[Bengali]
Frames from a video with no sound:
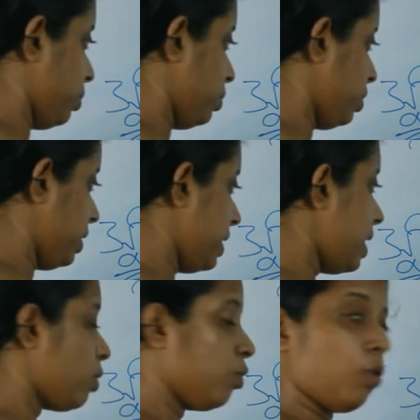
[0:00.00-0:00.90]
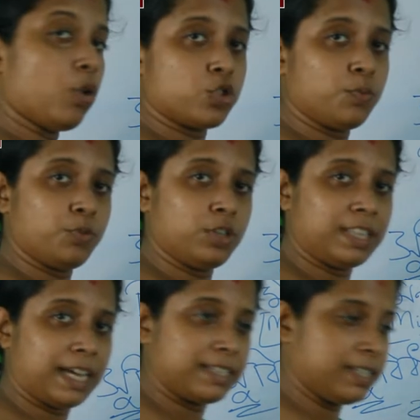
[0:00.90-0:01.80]
পদ্ধতিতে কোনো অসম্পূর্ণতা
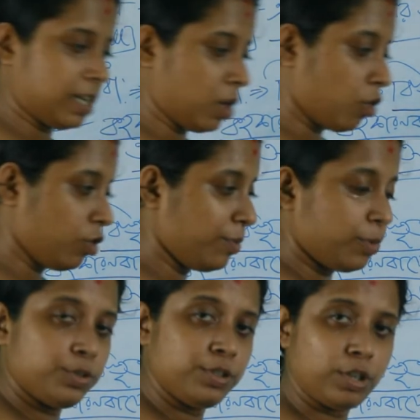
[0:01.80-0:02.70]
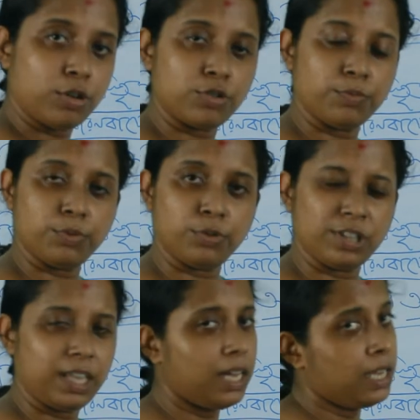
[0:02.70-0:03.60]
থাকছে না অন্যের পদ্ধতির
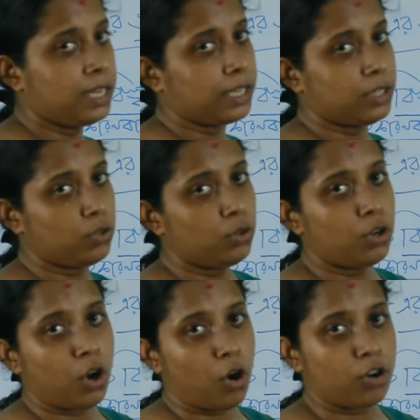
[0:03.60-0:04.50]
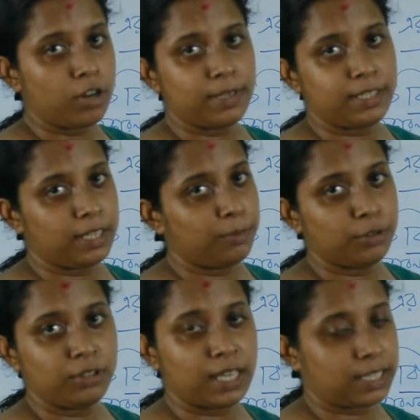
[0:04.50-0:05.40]
অসম্পূর্ণতা কিন্তু অন্য ব্যতিরেকী
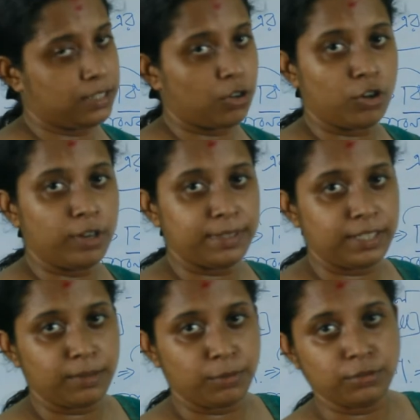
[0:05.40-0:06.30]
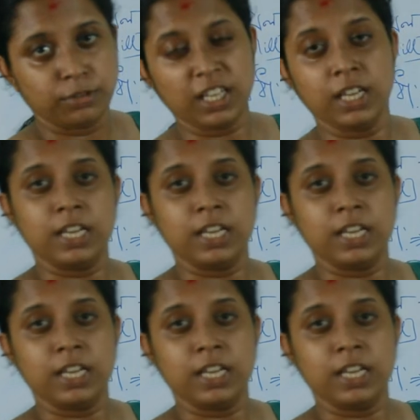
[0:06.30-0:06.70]
পদ্ধতি থাকছে না অন্য ব্যতিরেকী পদ্ধতি